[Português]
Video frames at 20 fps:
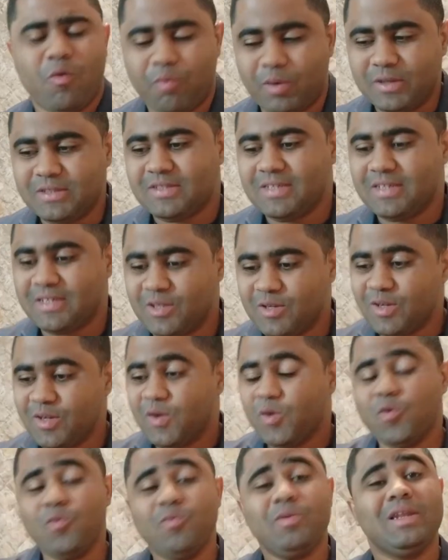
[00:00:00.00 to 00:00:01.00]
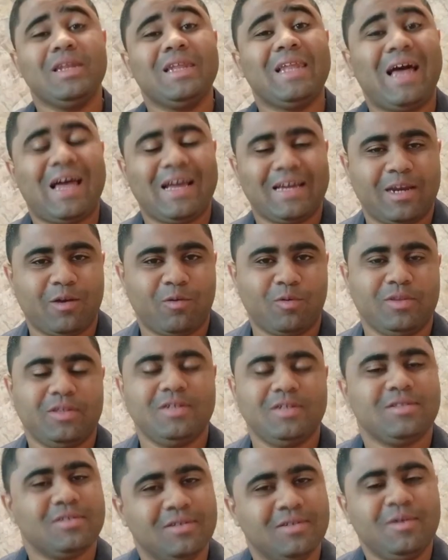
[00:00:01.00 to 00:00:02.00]
pode ser que um milagre
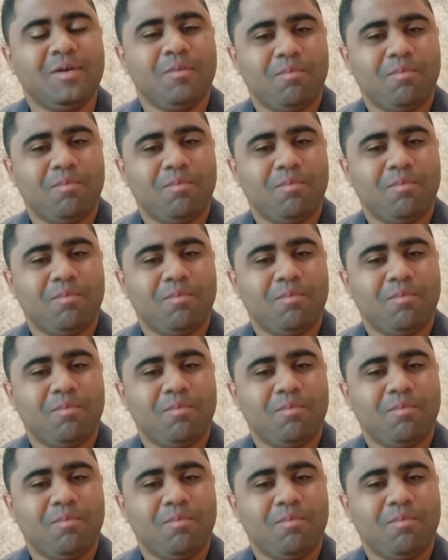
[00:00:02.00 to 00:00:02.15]
aconteça,